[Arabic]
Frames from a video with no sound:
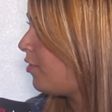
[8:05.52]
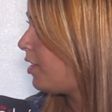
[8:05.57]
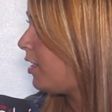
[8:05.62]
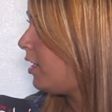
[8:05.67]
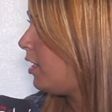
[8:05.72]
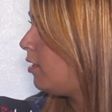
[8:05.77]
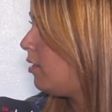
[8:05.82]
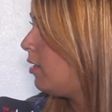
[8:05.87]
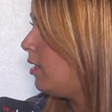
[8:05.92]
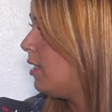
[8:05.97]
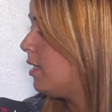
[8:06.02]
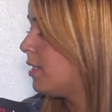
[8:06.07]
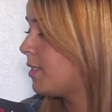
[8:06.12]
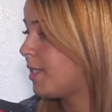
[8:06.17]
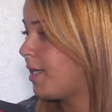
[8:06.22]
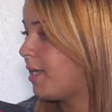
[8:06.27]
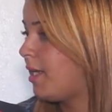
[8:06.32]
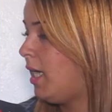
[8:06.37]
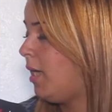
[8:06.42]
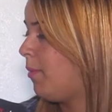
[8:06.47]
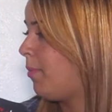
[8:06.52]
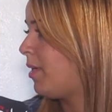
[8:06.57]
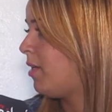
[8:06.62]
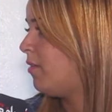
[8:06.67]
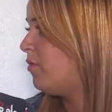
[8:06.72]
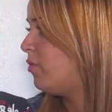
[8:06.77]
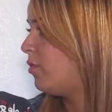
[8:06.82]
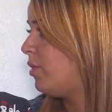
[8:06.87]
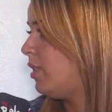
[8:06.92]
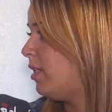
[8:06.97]
ريال صراحه
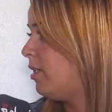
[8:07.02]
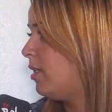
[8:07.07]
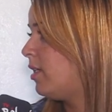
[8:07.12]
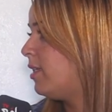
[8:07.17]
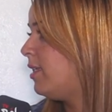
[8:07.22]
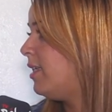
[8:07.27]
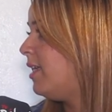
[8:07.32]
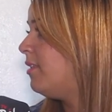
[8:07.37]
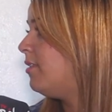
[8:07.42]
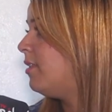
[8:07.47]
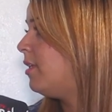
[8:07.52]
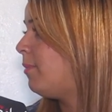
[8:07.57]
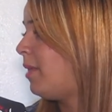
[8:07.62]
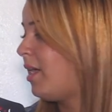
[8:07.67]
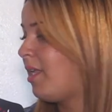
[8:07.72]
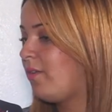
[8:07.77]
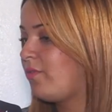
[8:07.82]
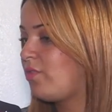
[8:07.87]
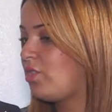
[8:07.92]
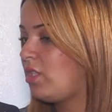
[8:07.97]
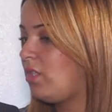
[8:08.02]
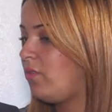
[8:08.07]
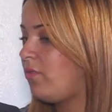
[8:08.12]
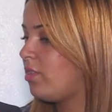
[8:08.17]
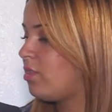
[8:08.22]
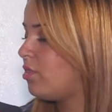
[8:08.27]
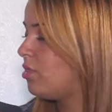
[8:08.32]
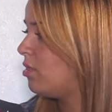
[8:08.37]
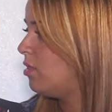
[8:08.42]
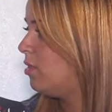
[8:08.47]
برافو ليك لان ما عرفتش
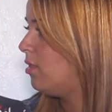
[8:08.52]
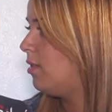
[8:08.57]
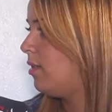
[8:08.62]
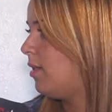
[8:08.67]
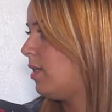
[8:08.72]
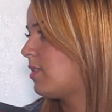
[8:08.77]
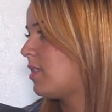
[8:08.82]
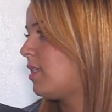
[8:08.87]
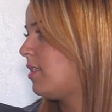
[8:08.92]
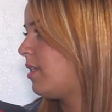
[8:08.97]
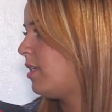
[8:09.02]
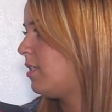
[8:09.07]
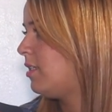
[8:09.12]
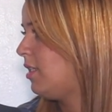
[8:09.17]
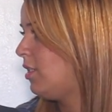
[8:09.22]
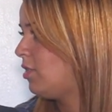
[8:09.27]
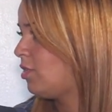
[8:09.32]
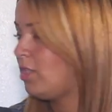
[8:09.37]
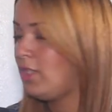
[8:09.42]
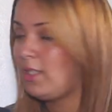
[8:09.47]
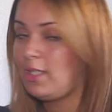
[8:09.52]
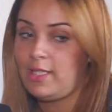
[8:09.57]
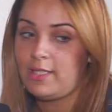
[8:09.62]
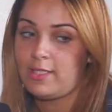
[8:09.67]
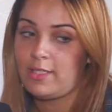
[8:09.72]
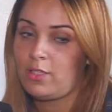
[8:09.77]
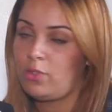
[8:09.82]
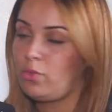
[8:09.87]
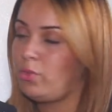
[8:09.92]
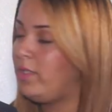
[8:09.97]
كيفاش غتقدري تعيشي
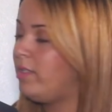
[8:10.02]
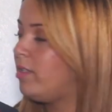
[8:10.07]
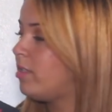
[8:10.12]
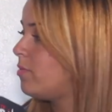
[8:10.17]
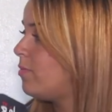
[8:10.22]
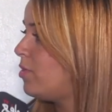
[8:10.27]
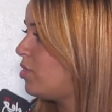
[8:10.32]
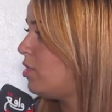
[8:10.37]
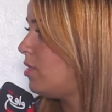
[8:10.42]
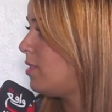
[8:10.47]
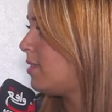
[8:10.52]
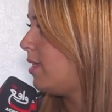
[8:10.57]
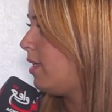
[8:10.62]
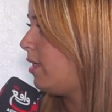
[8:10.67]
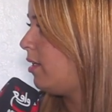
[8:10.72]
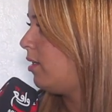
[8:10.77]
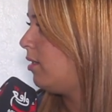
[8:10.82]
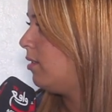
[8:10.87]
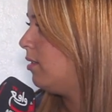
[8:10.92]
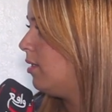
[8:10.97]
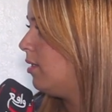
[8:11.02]
ثلاثه الوليدات ماشي سهله